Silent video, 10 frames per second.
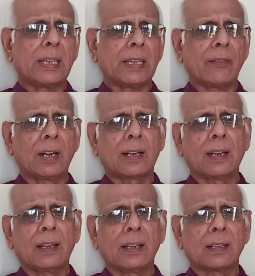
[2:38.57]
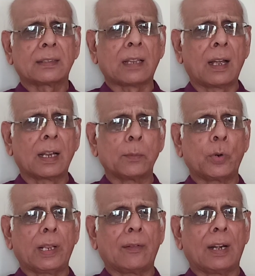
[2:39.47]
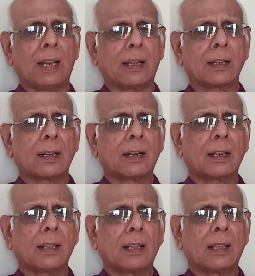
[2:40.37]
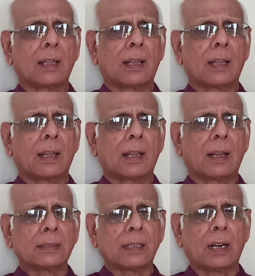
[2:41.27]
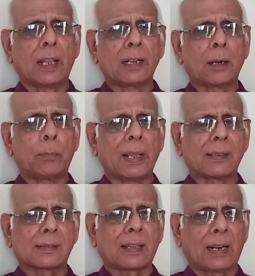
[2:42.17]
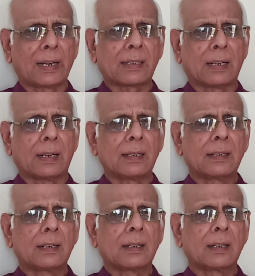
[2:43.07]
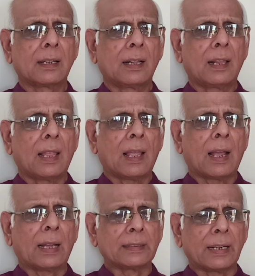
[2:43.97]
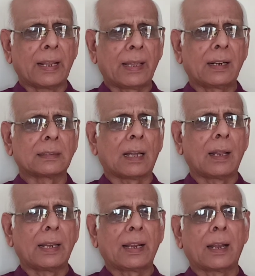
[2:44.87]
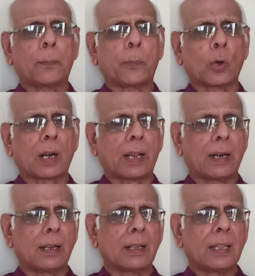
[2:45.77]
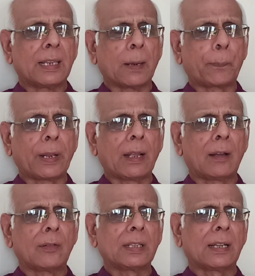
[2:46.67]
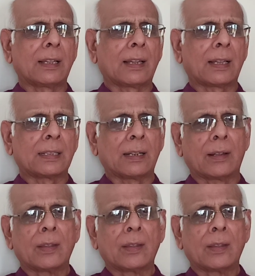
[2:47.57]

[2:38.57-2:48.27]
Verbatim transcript: இவருக்கு தாங்க முடியவில்லை அந்த லைனல் பிளேஸ் கலெக்டர் அந்த நேர தானே அங்கே போகிறாரு எப்படியாவது அதை